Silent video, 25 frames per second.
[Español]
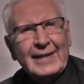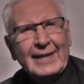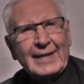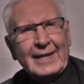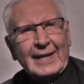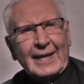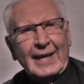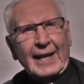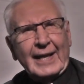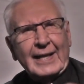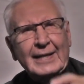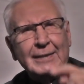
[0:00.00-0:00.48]

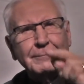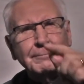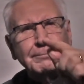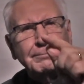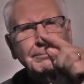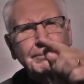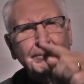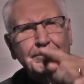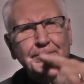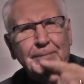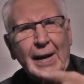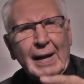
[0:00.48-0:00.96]
que eres
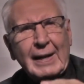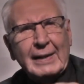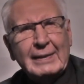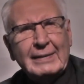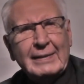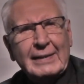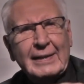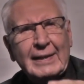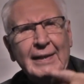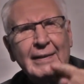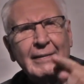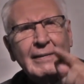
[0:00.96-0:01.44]

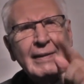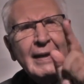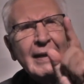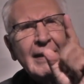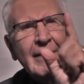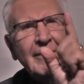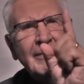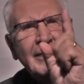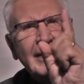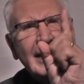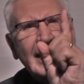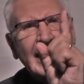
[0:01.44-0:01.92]
parte
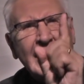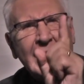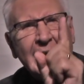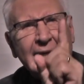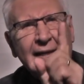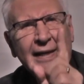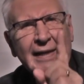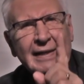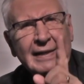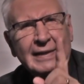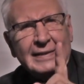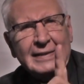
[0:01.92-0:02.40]
de
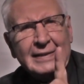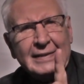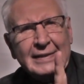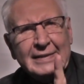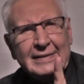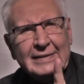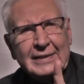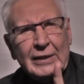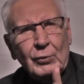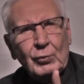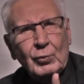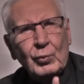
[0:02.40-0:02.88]
la
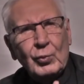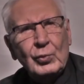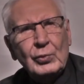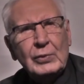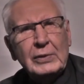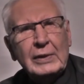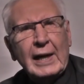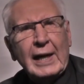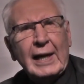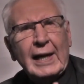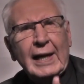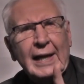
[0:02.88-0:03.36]

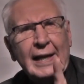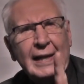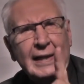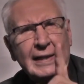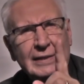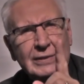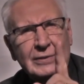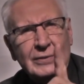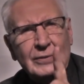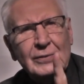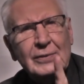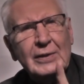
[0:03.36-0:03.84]
segunda
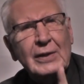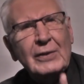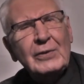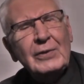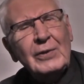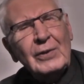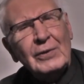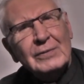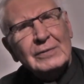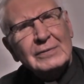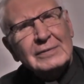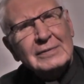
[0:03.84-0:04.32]
elección de
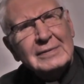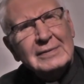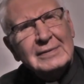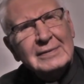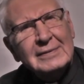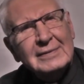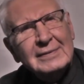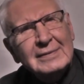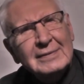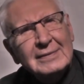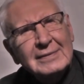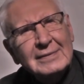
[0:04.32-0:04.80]
Dios.
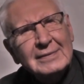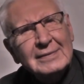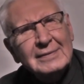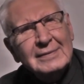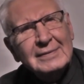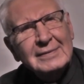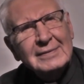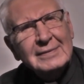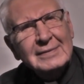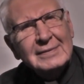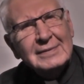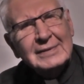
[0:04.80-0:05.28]

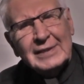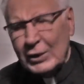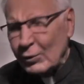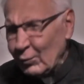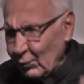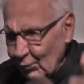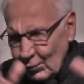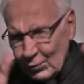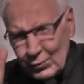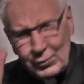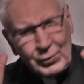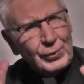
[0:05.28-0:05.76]

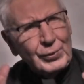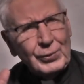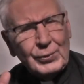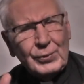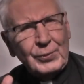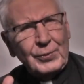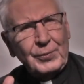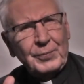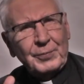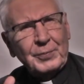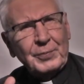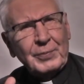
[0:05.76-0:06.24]

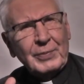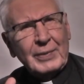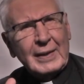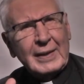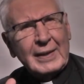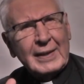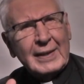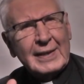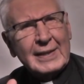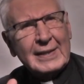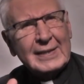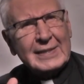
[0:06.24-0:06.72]
Seguro,
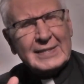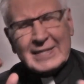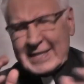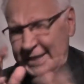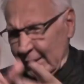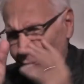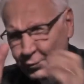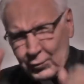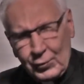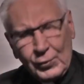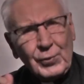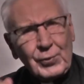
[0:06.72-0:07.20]

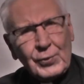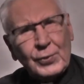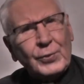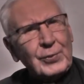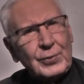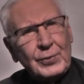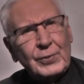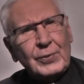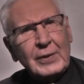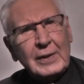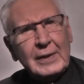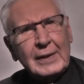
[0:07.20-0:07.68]

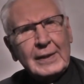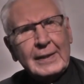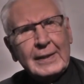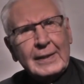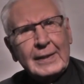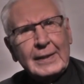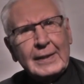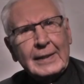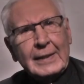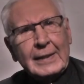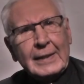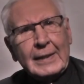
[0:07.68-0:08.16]
seguro.
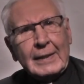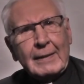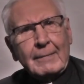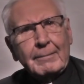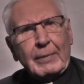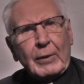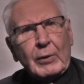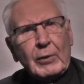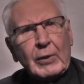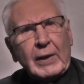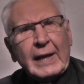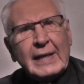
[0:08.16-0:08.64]

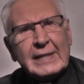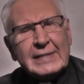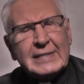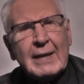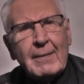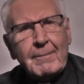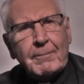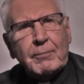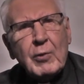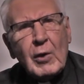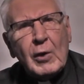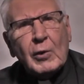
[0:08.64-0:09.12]
Pero es que ese
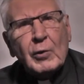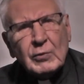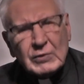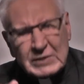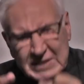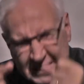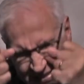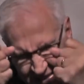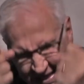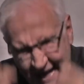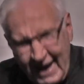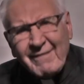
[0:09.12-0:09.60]
pueblo
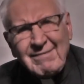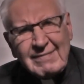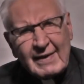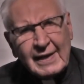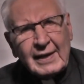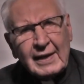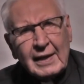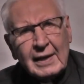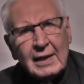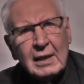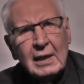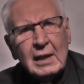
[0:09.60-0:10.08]

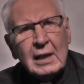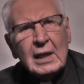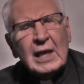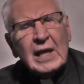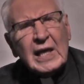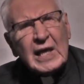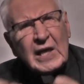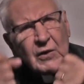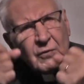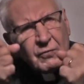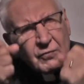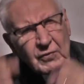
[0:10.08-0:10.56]
sabe
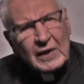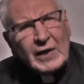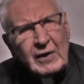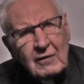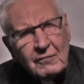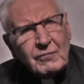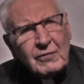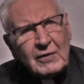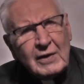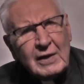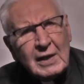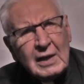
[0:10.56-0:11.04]
y
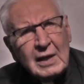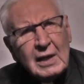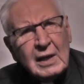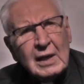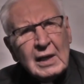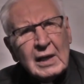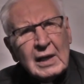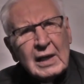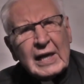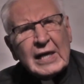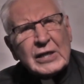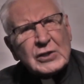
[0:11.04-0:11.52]
vive
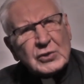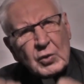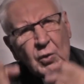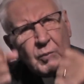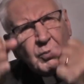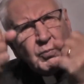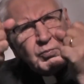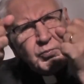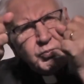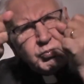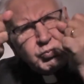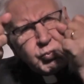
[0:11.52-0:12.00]
que
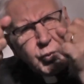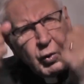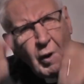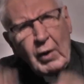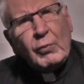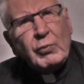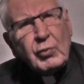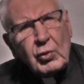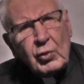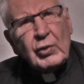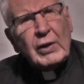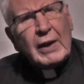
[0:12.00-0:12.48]
son
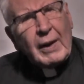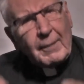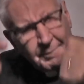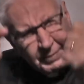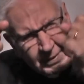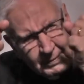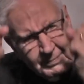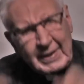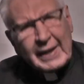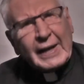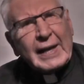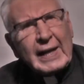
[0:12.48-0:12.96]
pueblo de la
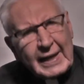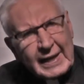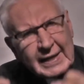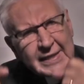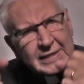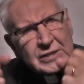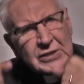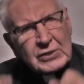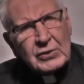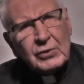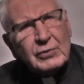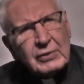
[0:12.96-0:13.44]
primera
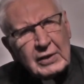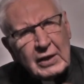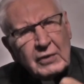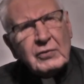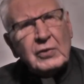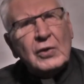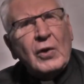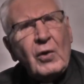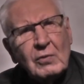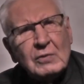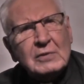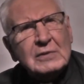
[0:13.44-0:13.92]
elección de
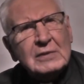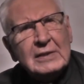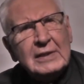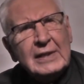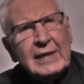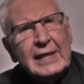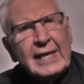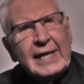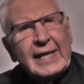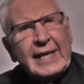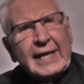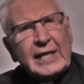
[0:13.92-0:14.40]
Dios
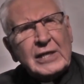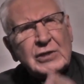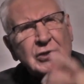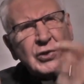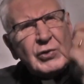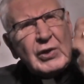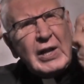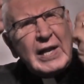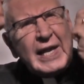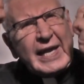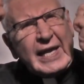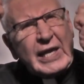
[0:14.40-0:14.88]
y que
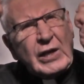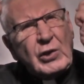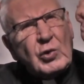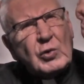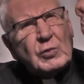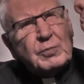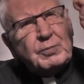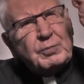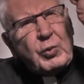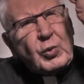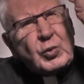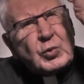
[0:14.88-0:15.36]
son elegidos
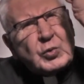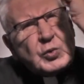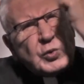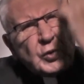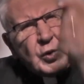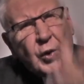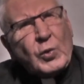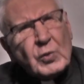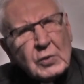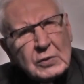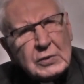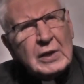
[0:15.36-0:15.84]
por
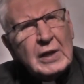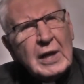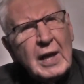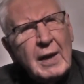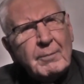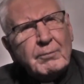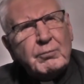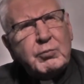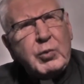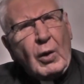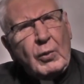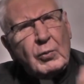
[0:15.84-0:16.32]
Dios,
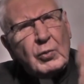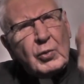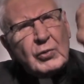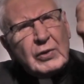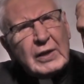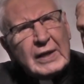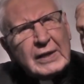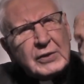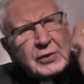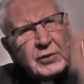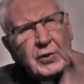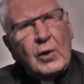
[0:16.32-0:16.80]
pueblo
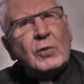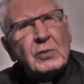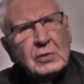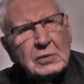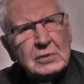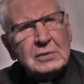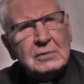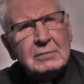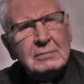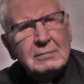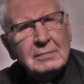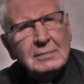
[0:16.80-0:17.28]
de
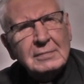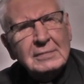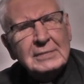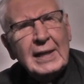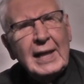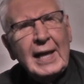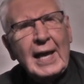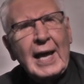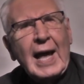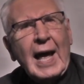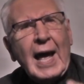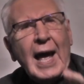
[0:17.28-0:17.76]
Dios.
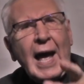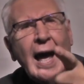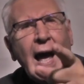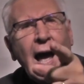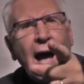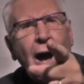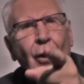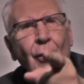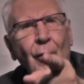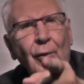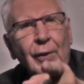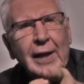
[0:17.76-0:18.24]

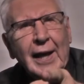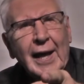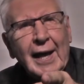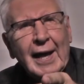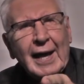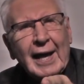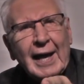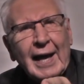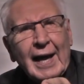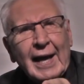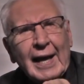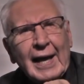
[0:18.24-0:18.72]

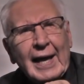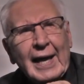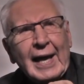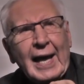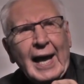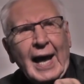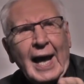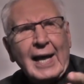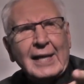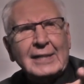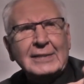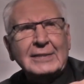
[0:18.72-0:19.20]
Ahora,
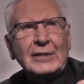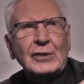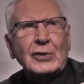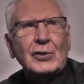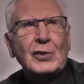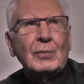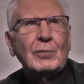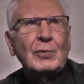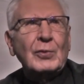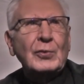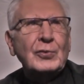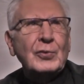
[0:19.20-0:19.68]
así
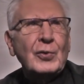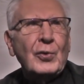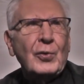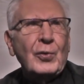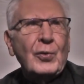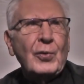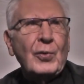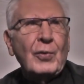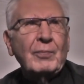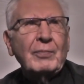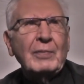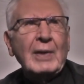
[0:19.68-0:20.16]
como
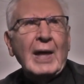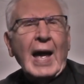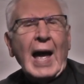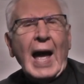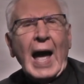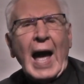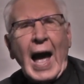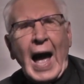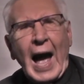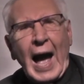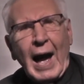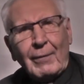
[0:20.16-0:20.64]
yo
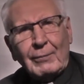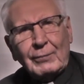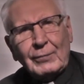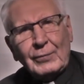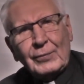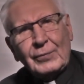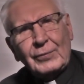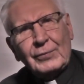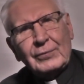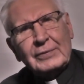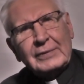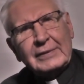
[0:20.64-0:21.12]

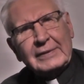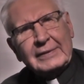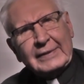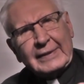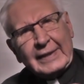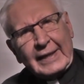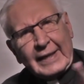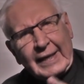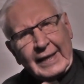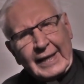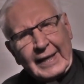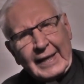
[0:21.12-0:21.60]
hablo
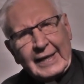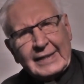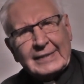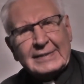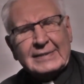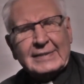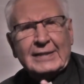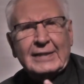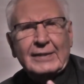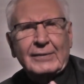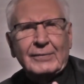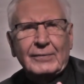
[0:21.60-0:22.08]
de
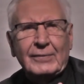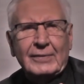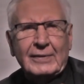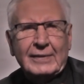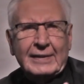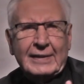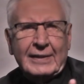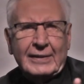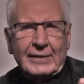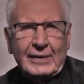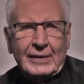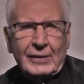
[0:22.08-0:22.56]
esto,
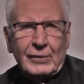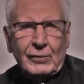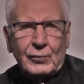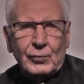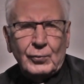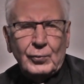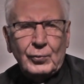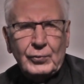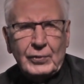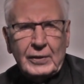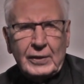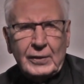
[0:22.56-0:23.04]
de los
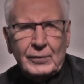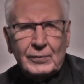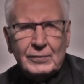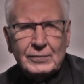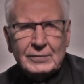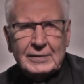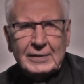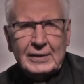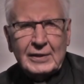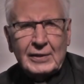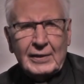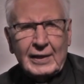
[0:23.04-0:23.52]

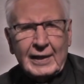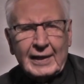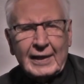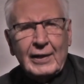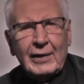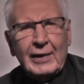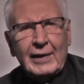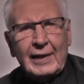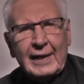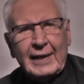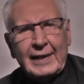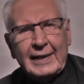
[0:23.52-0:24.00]
judíos y de
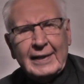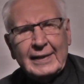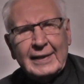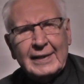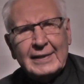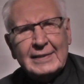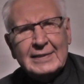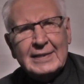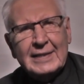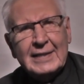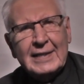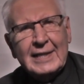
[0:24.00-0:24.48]

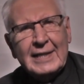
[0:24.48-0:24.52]
los